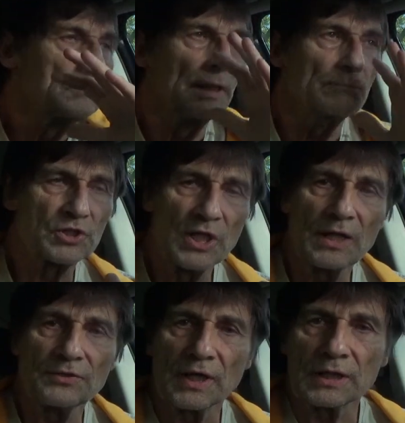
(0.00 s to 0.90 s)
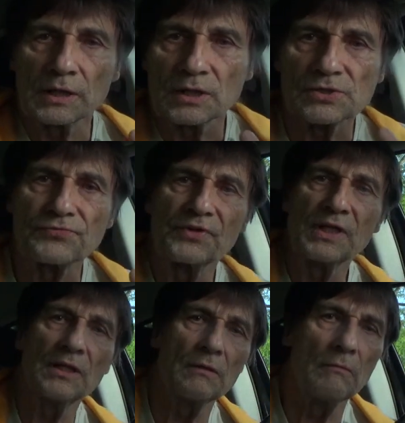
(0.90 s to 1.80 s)
Im schnellen Denken ist
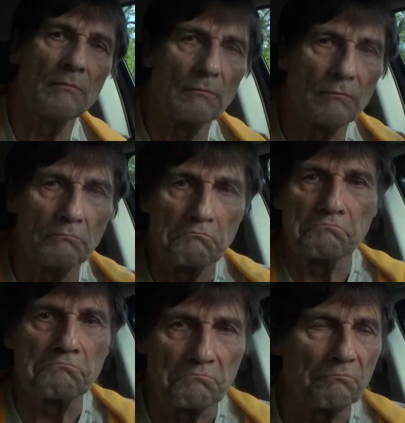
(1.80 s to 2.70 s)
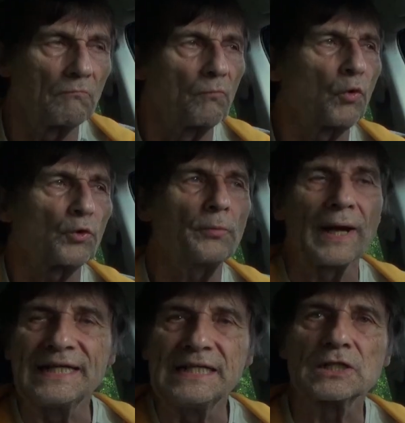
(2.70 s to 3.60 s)
viel, worüber
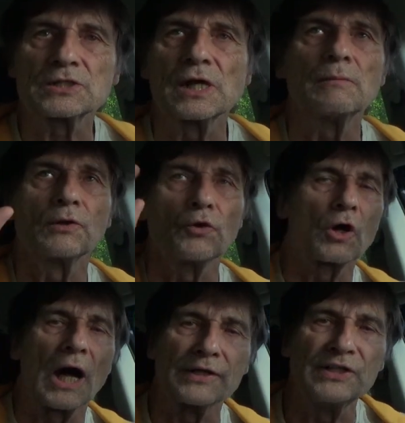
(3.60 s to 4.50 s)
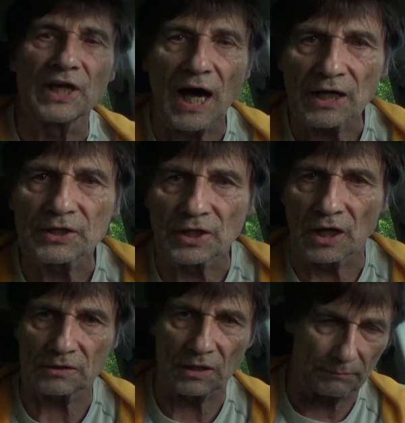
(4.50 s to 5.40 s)
ihr selber noch gar nie
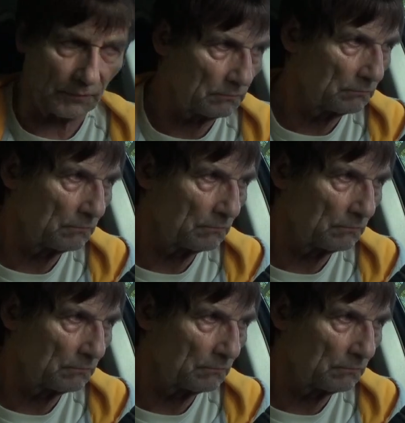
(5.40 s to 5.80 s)
nachgedacht habt.